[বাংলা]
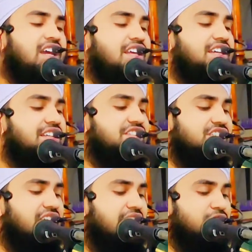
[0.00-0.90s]

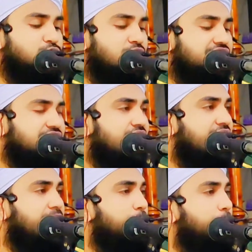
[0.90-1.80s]

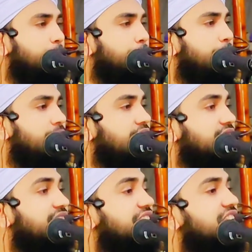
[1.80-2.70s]
আলিহিসালাম
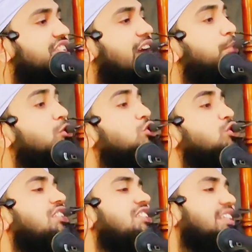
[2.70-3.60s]
তিনি
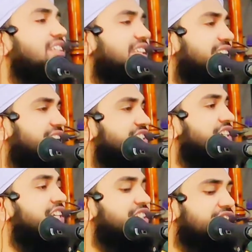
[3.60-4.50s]
সামুদ জাতির
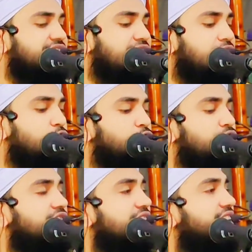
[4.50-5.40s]
কাছে এসেছিলেন কোন
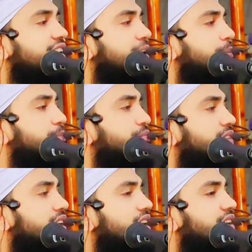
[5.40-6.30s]
জাতি
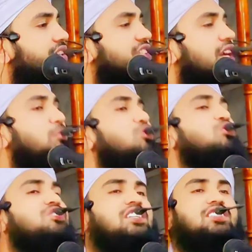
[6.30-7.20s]

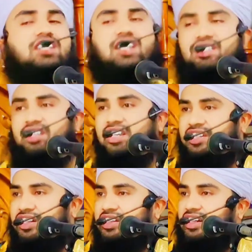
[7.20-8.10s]
সামুদ জাতির কাছে
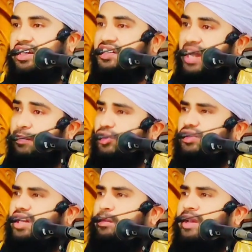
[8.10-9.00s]
এসেছিলেন
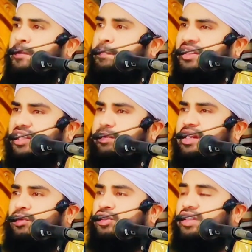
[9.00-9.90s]
সামুদ নামে এই
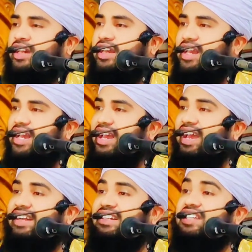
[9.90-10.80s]
পৃথিবীর মধ্যে
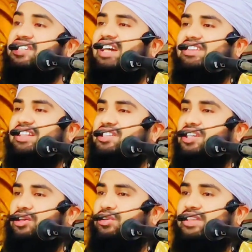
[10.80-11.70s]
একটা জাতি
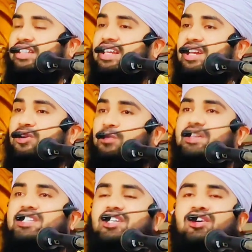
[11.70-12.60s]
ছিল তাদের
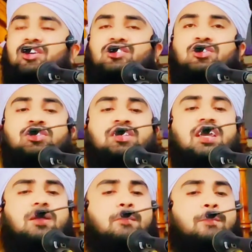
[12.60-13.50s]
নবী ছিল হজরতে